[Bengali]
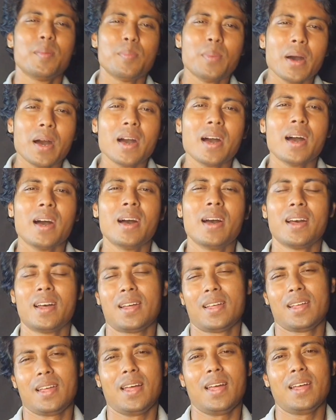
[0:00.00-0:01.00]
বা
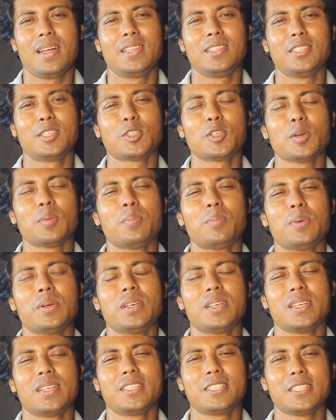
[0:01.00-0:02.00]
যেসব
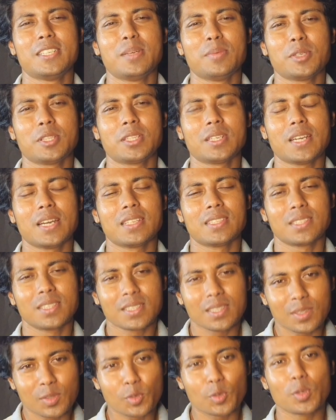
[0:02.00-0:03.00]
সিনেমাতে কাজ
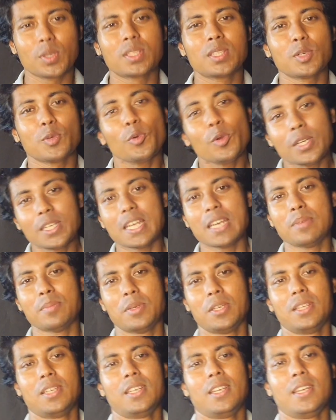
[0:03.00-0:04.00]
করেছে ওই
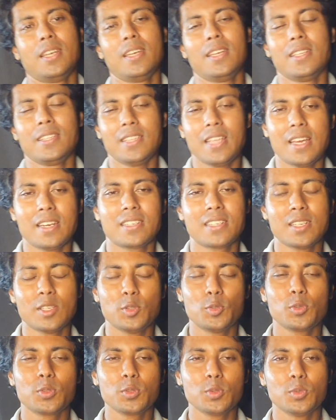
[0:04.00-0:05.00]
টাইমে তার সেই
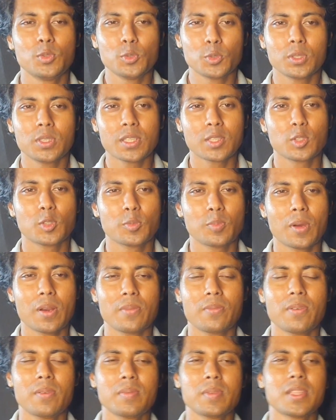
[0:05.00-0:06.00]
দুর্দান্ত
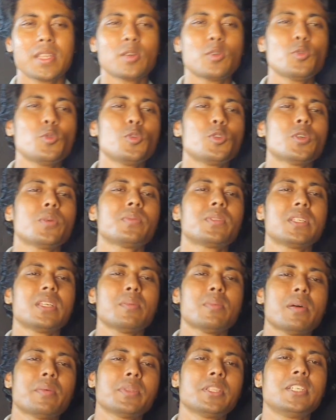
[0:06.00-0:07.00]
পারফরমেন্স এখন ওইসব
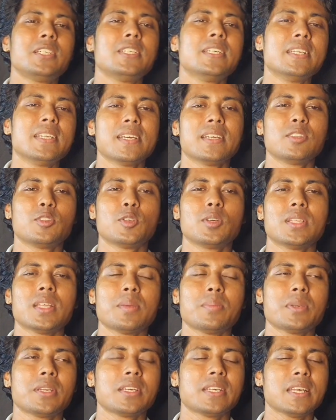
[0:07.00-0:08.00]
সিনেমা আমাদের টেনে আনতে হয়
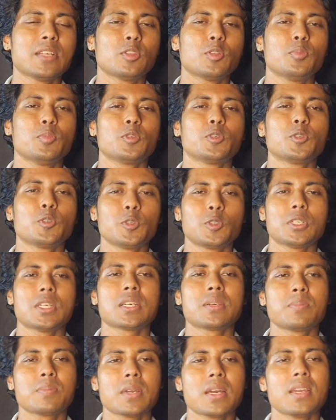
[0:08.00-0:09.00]
তার মানে কি এত বছরও
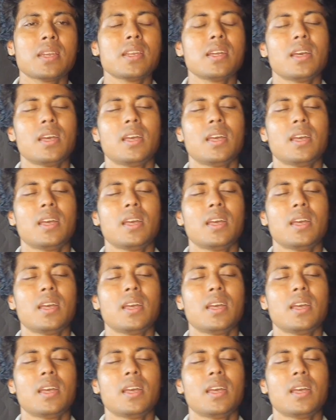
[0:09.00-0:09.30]
শাকিব খান